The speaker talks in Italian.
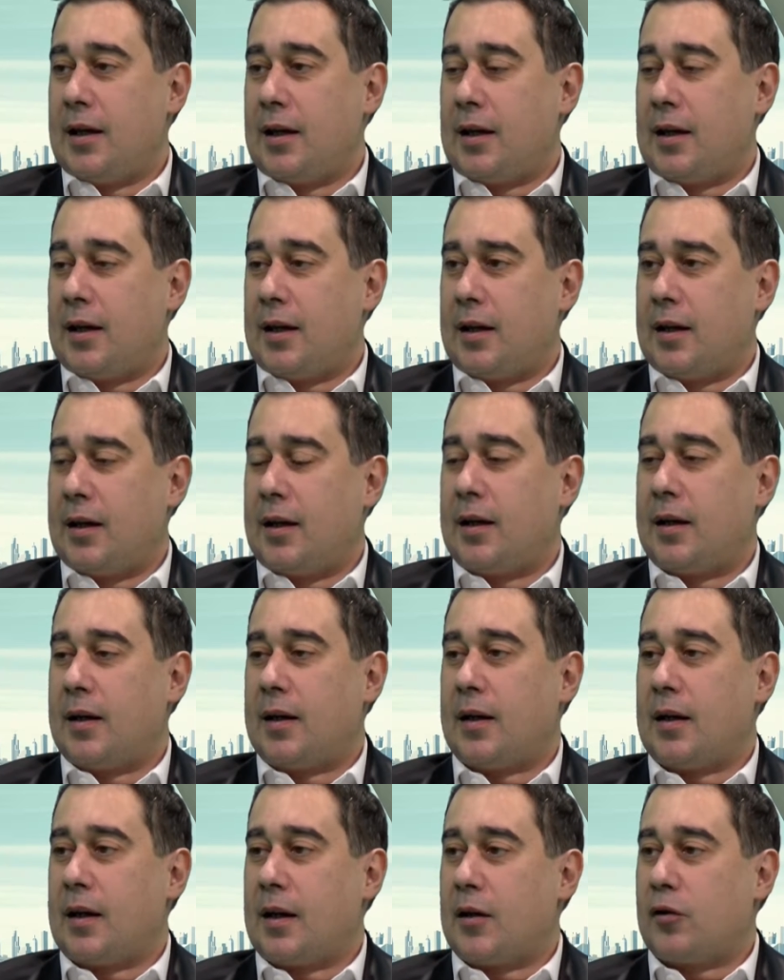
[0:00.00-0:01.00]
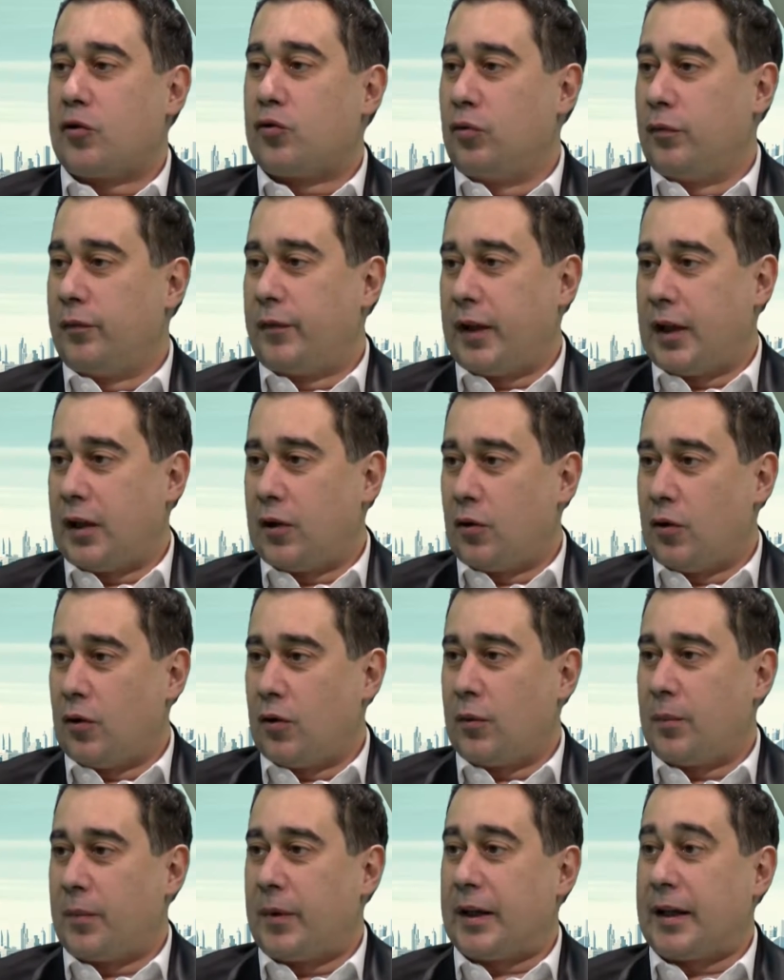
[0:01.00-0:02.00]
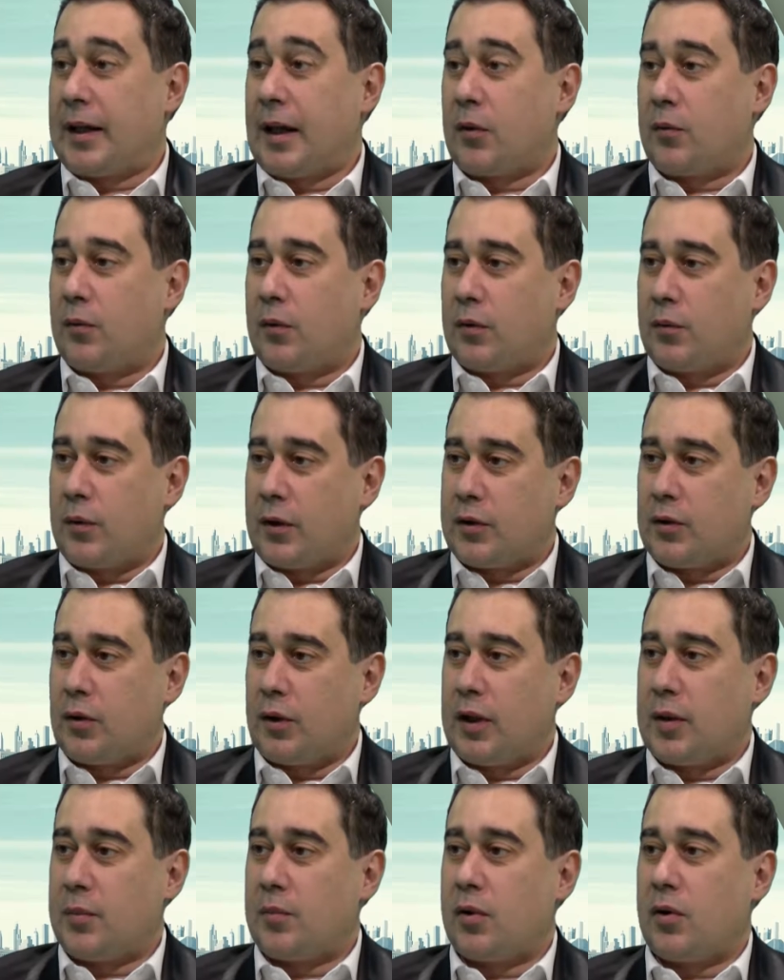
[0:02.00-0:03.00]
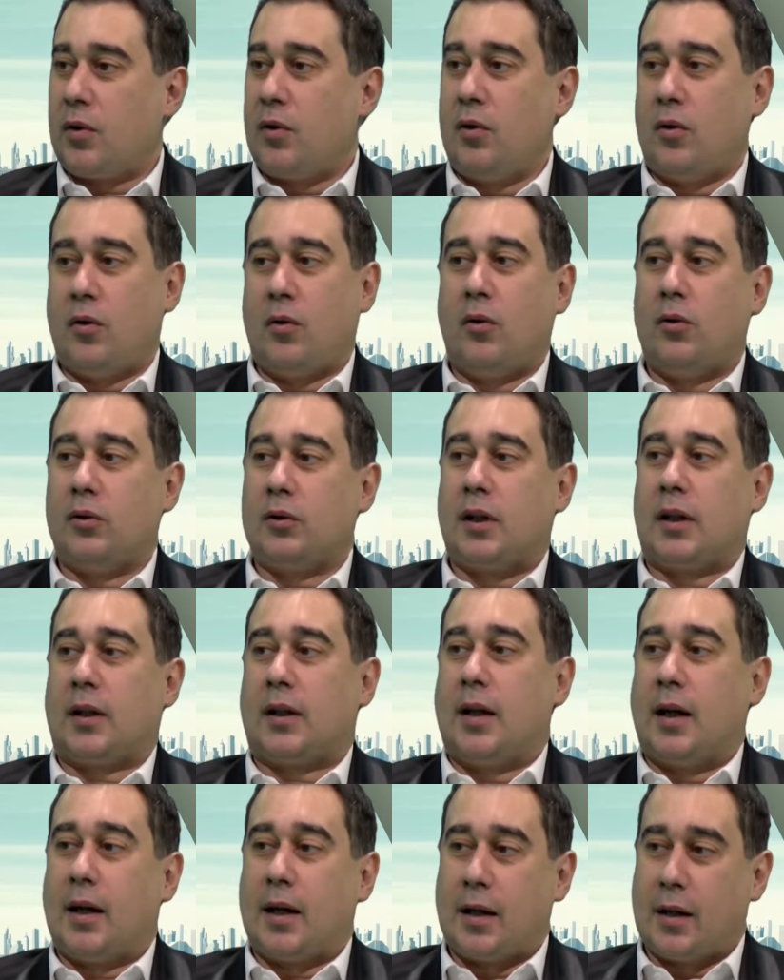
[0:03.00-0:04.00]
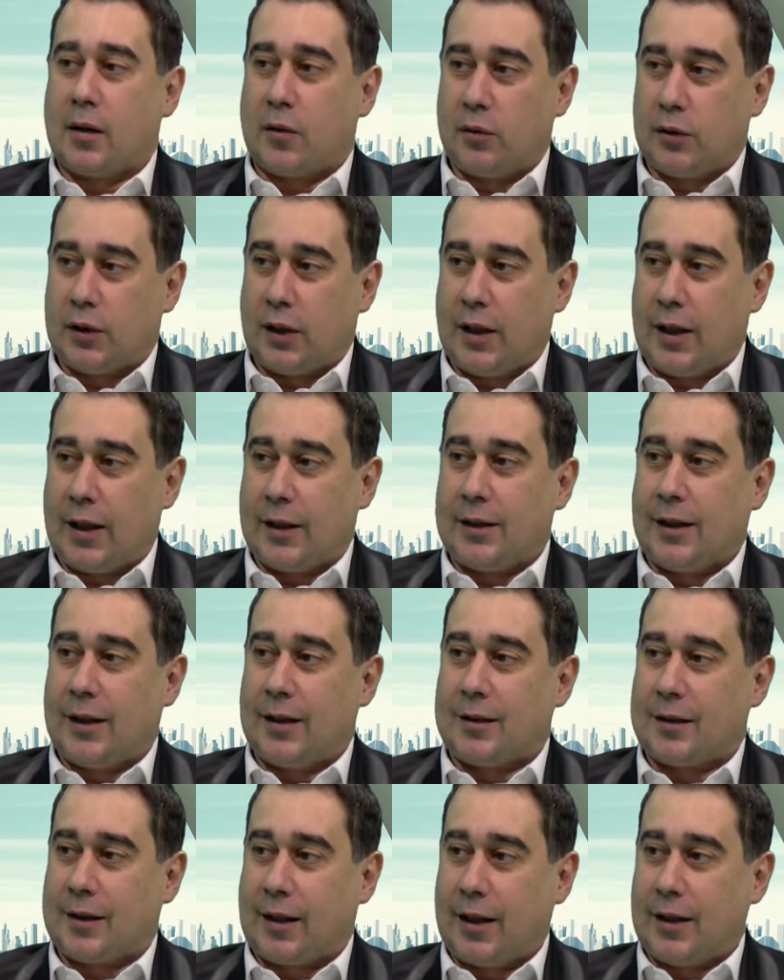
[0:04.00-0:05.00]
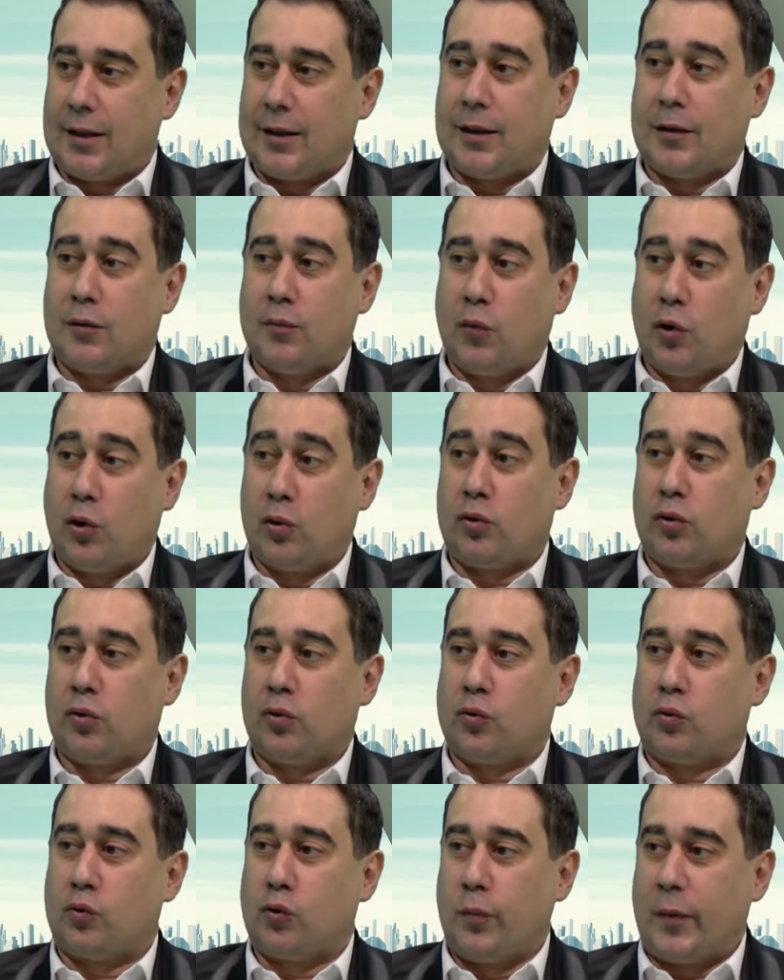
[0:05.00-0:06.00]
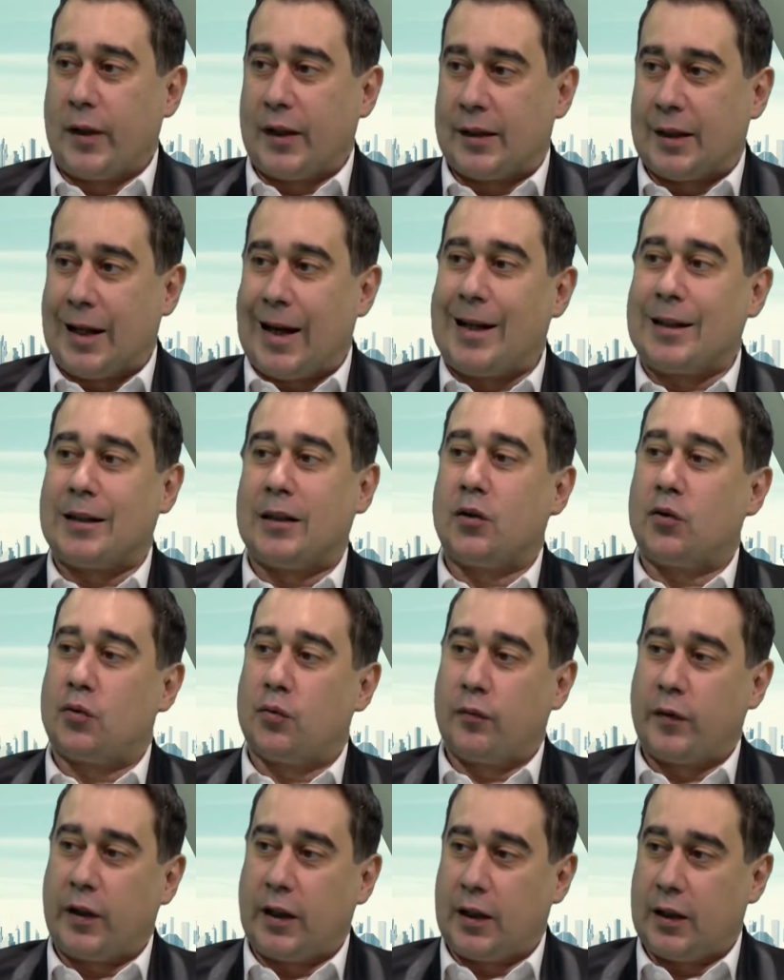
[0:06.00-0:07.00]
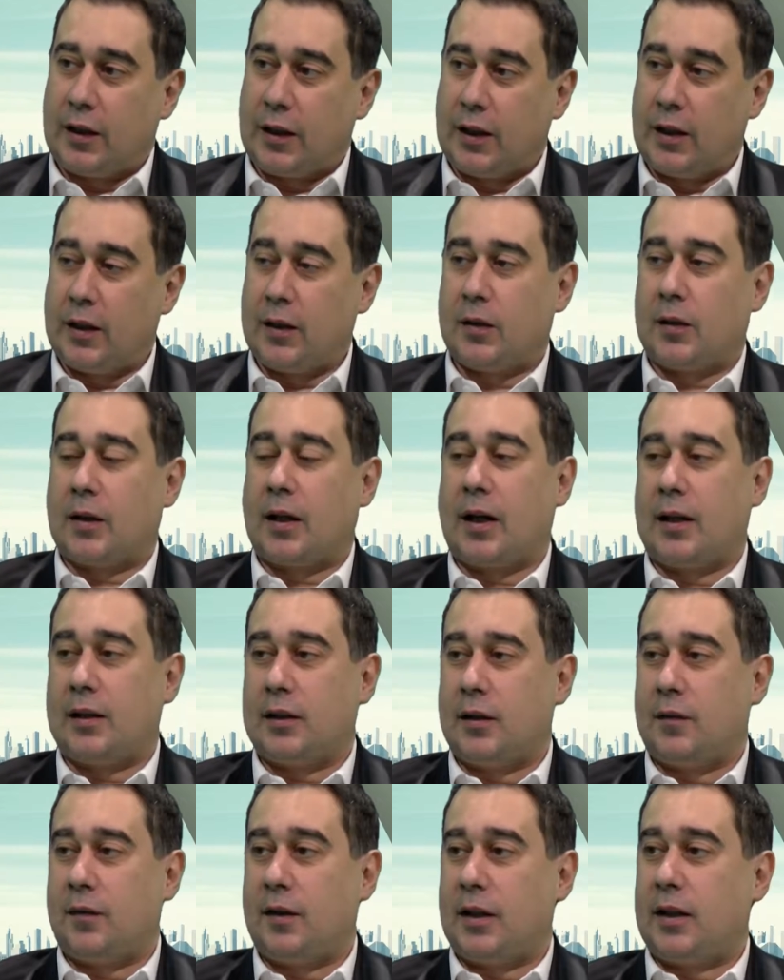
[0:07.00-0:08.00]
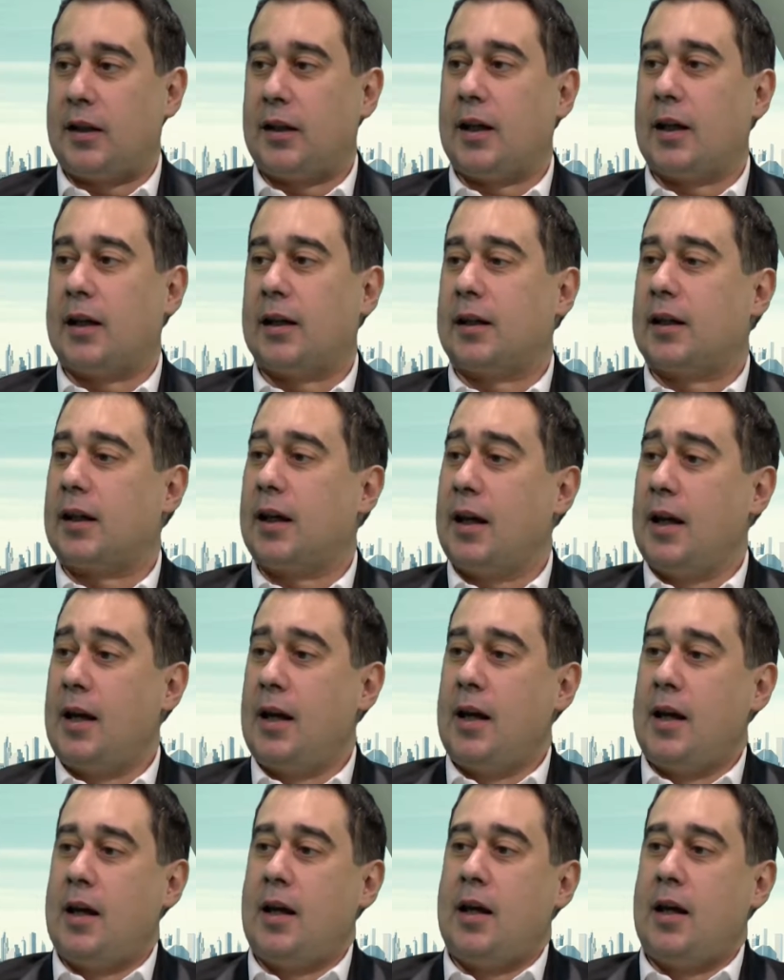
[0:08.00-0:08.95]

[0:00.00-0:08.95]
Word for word: eh, sul vino, perché questo libro, oltre a contenere delle schede molto documentate su vini, grandi vini anche,